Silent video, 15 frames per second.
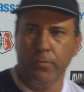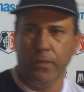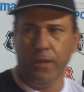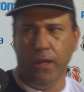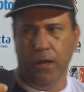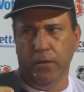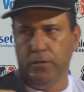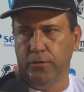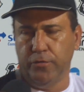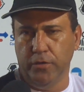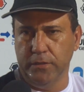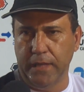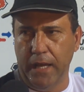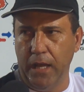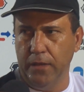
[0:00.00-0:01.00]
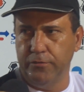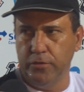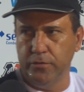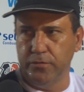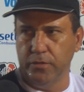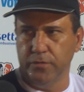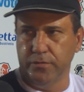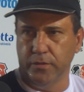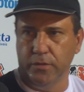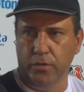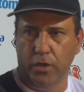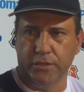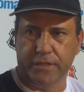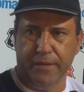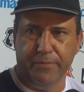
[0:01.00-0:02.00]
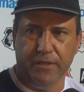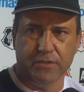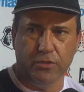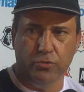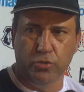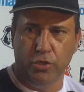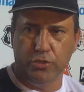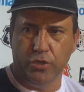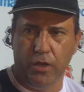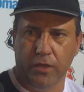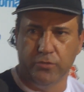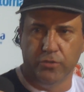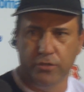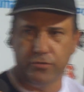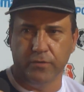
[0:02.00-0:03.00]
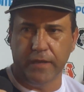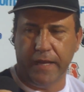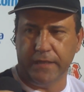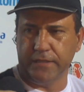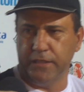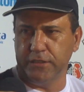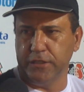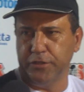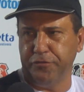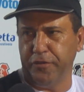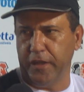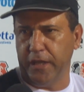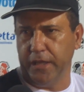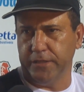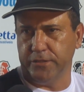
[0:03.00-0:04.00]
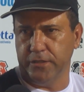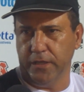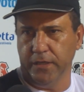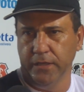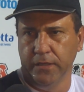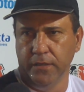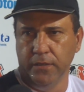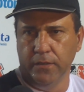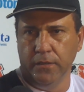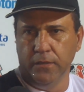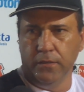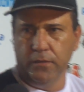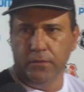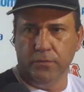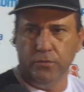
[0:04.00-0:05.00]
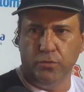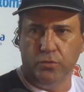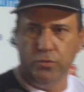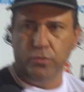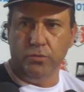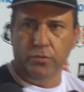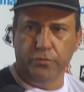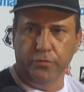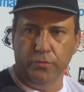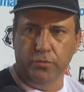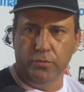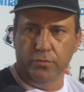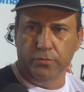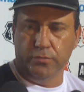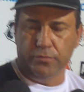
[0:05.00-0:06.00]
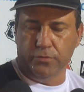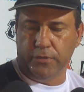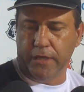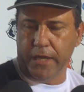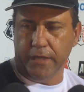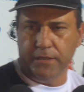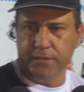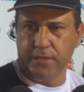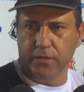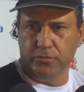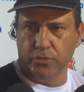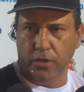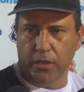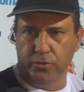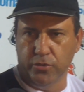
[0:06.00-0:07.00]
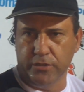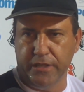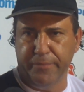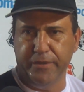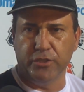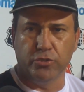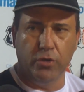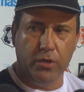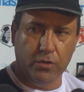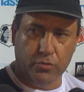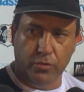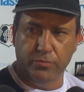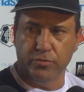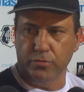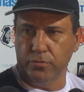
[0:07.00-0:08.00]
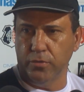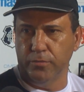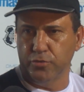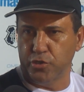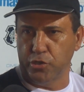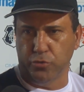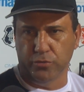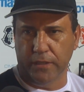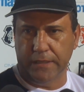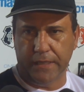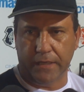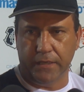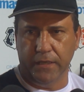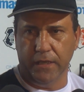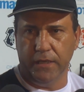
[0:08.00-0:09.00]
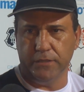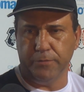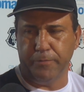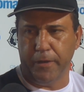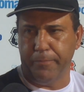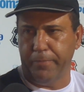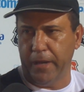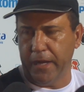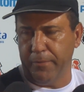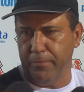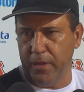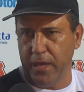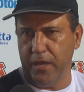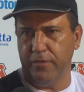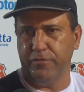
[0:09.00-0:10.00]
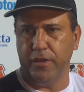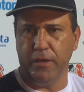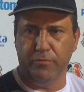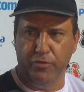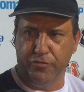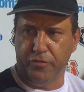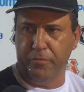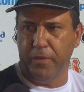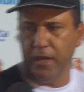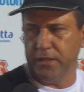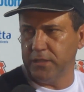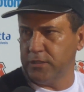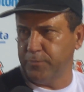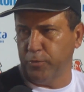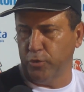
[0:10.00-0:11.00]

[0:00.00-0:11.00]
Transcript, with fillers: Não, eu vou dar. Vou, vou, logicamente são dois jogadores com características diferentes, né? O, Denis é um jogador que também joga como, como segundo atacante, prepara bem, vem, movimenta, se